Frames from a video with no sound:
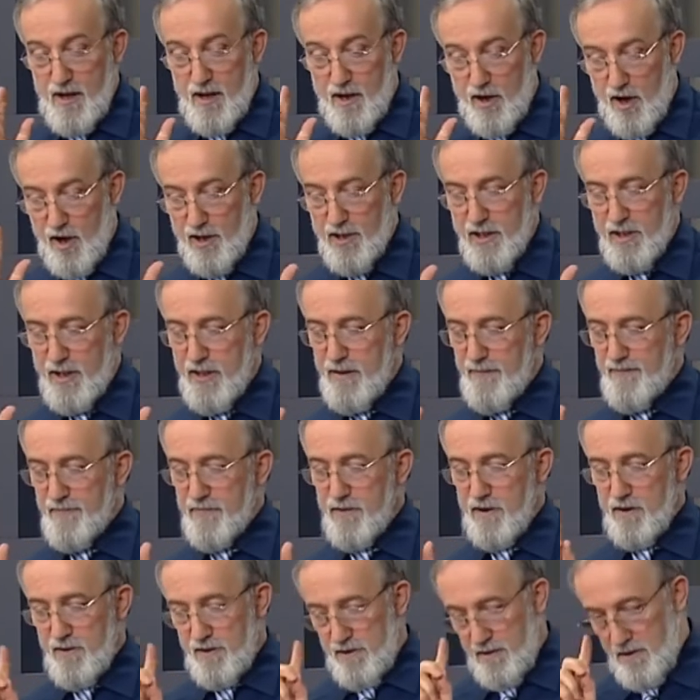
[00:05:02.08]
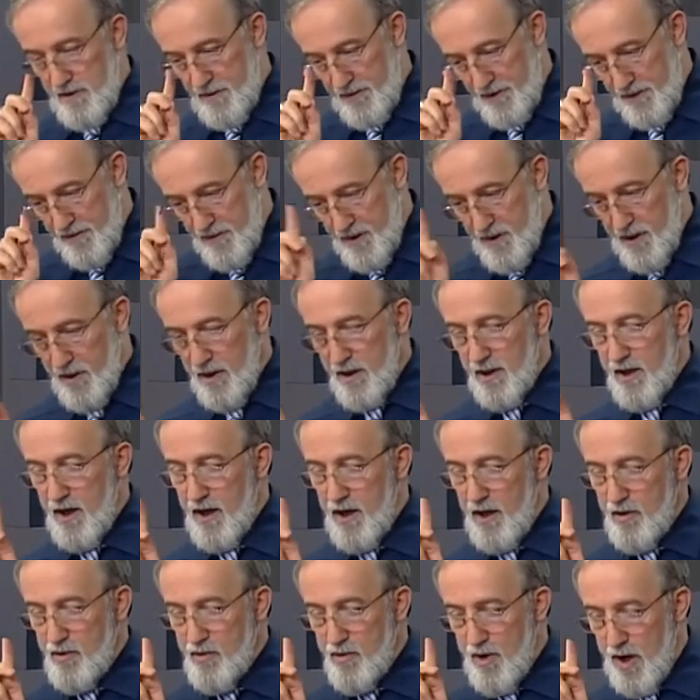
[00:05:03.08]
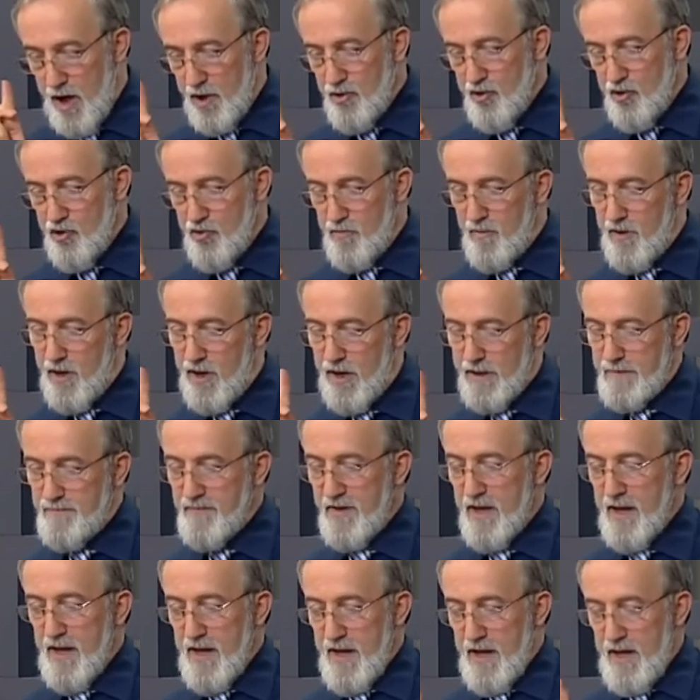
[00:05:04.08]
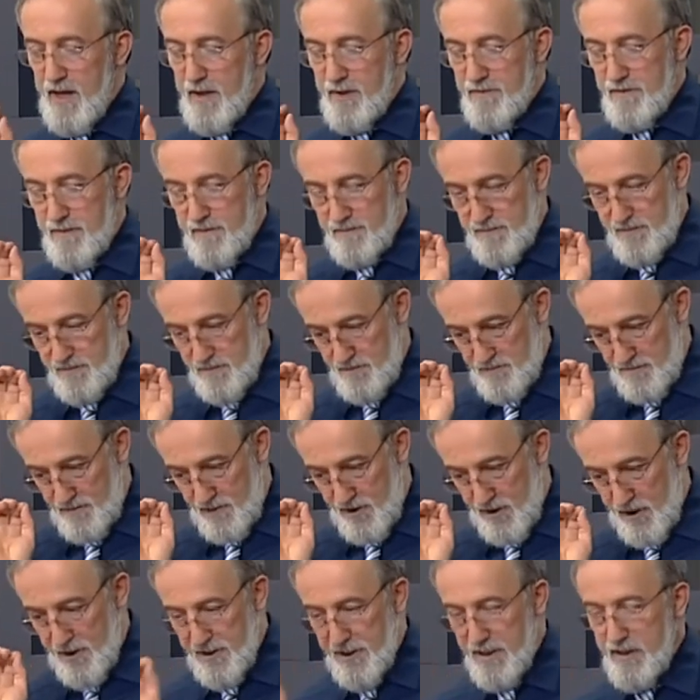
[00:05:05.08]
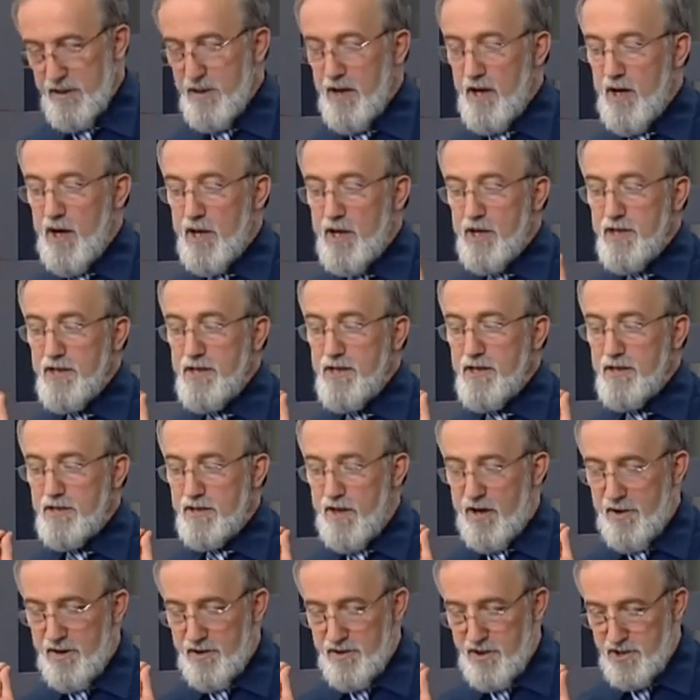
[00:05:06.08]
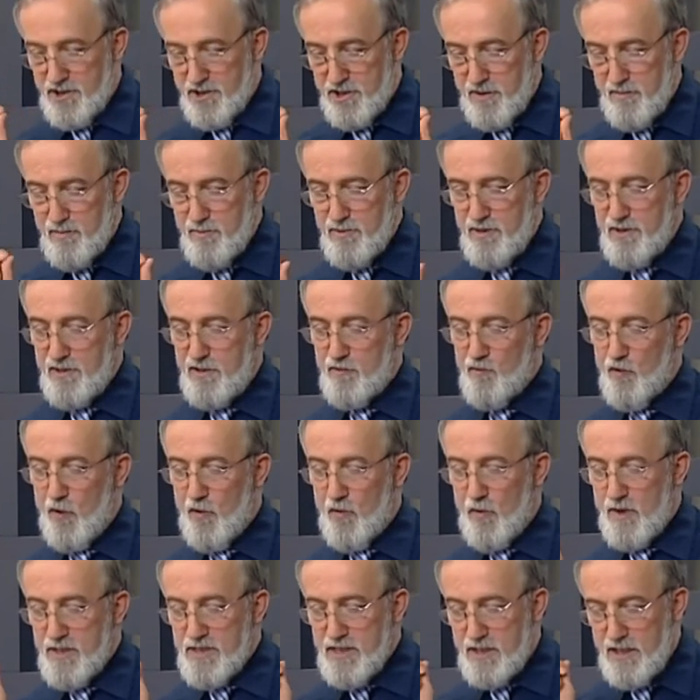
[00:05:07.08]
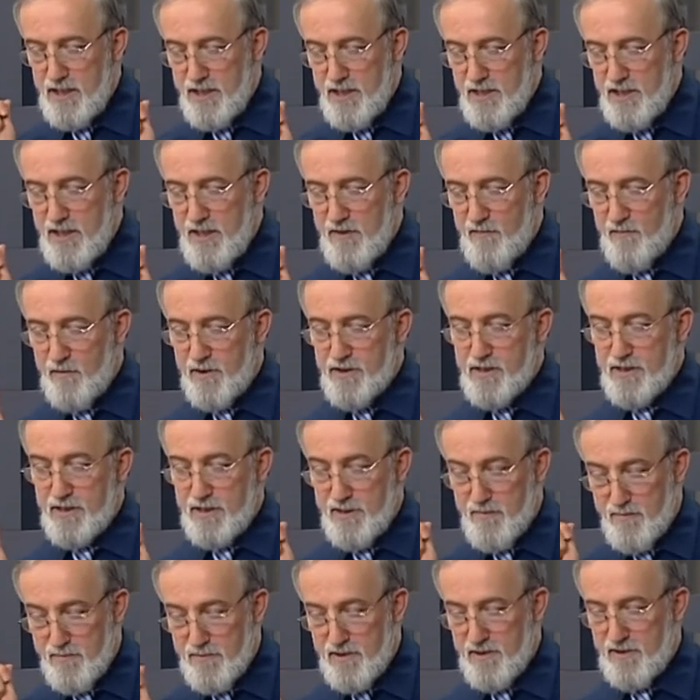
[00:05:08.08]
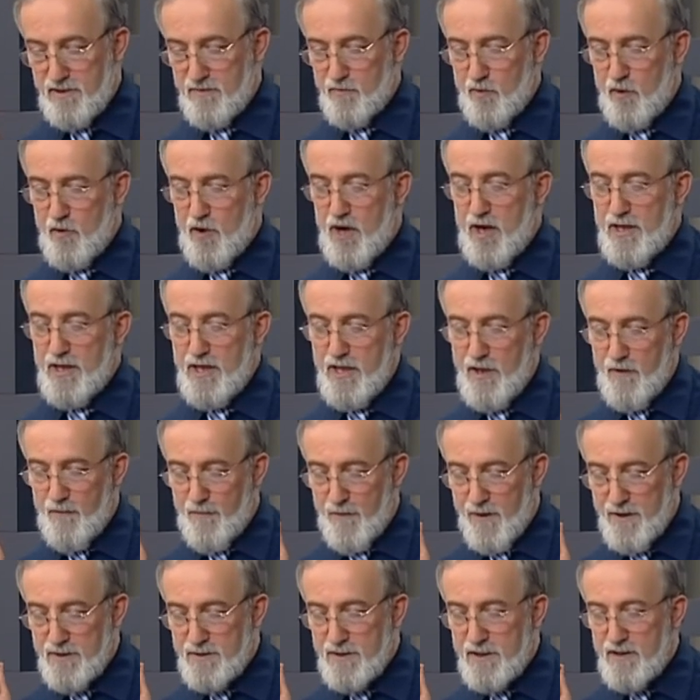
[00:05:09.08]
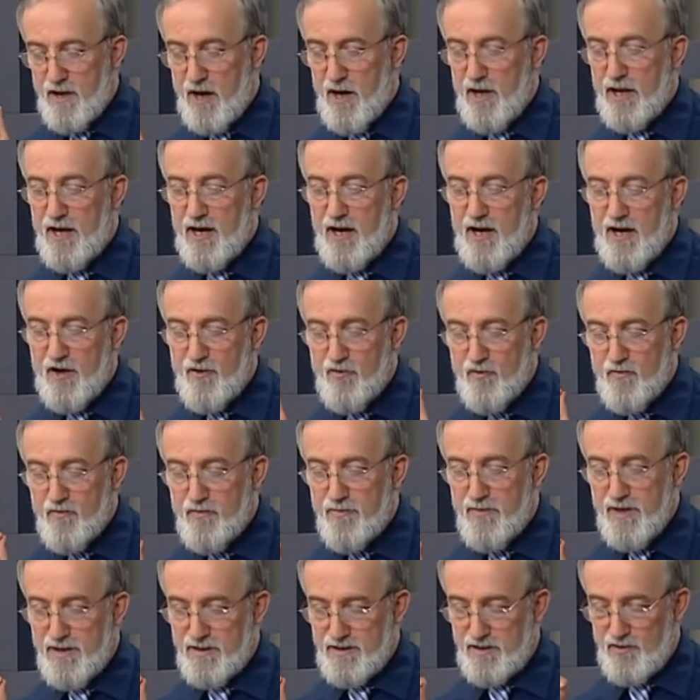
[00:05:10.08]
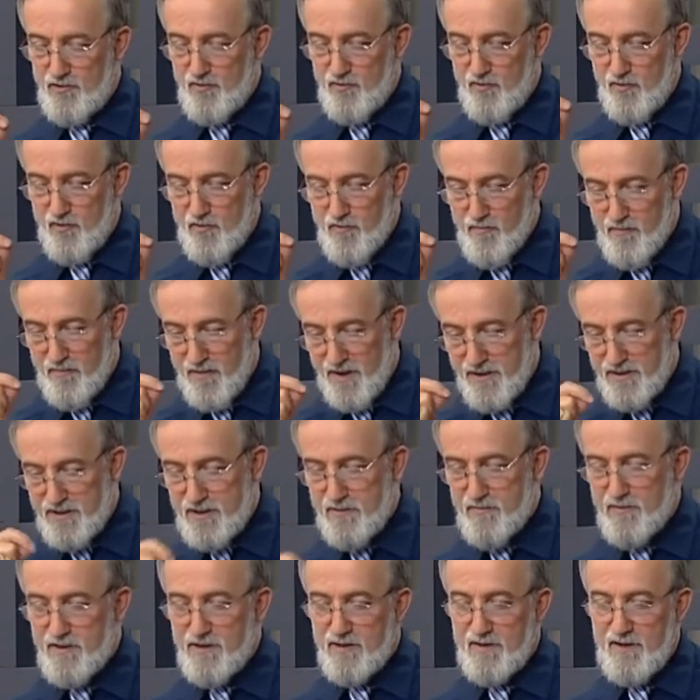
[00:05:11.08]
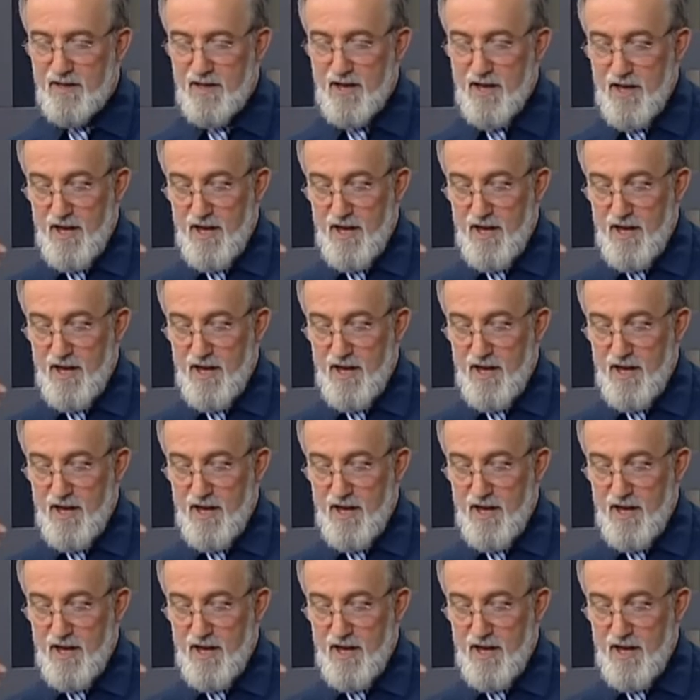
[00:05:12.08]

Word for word: Ali radıyallahu anhuma Ali ahi kardeşimdir ve vasiyyi vasimdir ve halifeti ala ümmeti ümmetimin